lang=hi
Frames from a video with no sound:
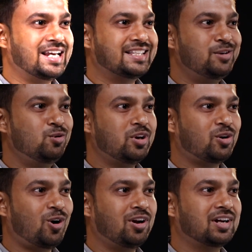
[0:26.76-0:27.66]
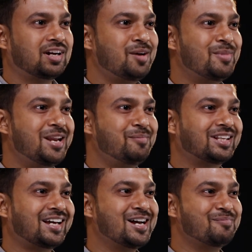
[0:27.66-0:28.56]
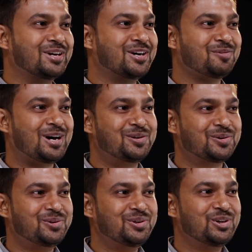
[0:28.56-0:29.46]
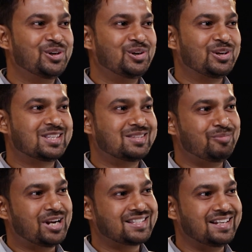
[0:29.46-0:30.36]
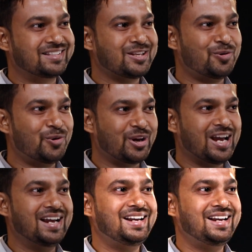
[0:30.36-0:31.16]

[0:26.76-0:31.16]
जैसे ही उन्होंने कॉल रखा मैंने बताया अपने घर वालों को इस मेरा सिलेक्शन हो गया